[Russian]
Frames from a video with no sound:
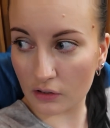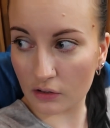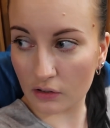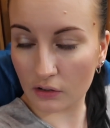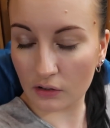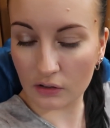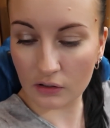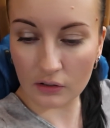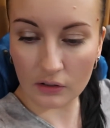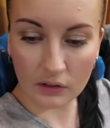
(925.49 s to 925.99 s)

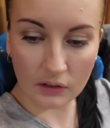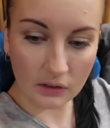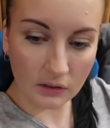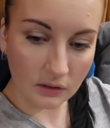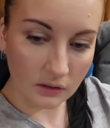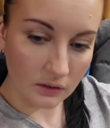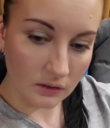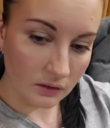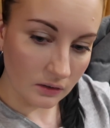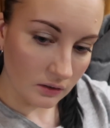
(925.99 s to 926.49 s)
Том, ну-ка,
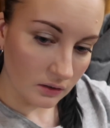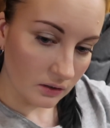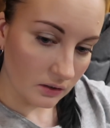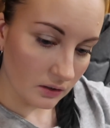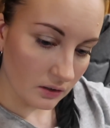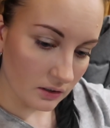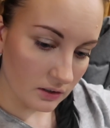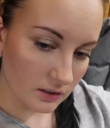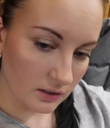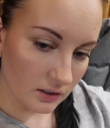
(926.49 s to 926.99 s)
нет,
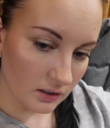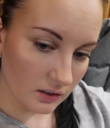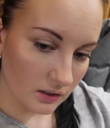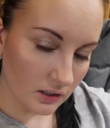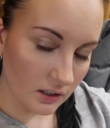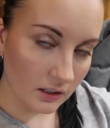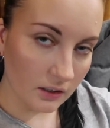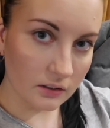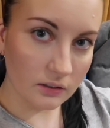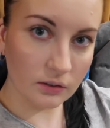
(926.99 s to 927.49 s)
вот это...
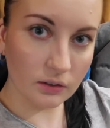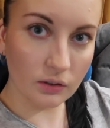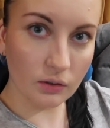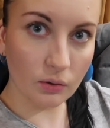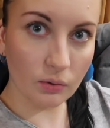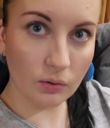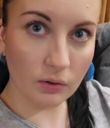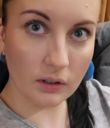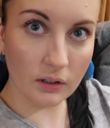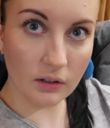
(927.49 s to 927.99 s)
Кидает,
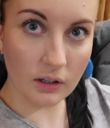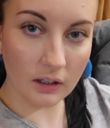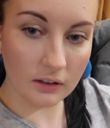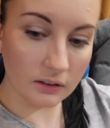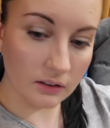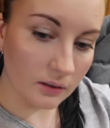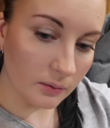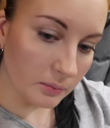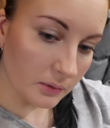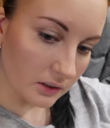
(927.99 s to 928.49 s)

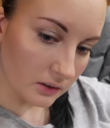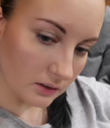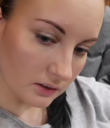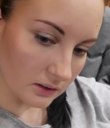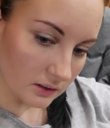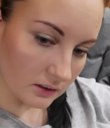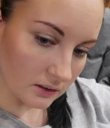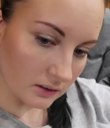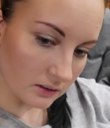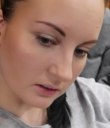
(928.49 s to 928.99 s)
хулиганка
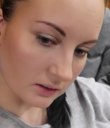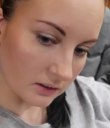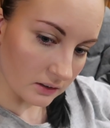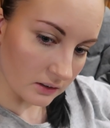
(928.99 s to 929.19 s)
мелкая.